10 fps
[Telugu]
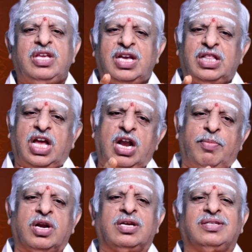ఏదైనా
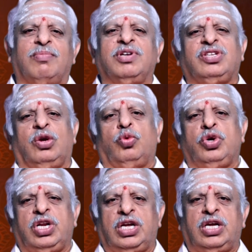మనకు సమస్యలు
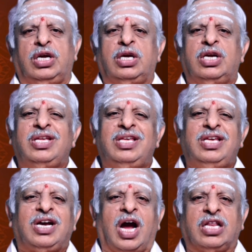ఉంటే
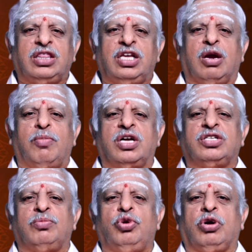ఈ కార్తీక
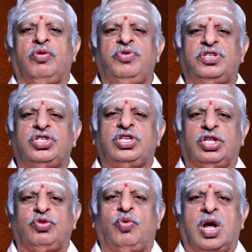మాసం యొక్క
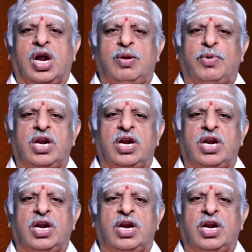విశిష్టత ద్వారా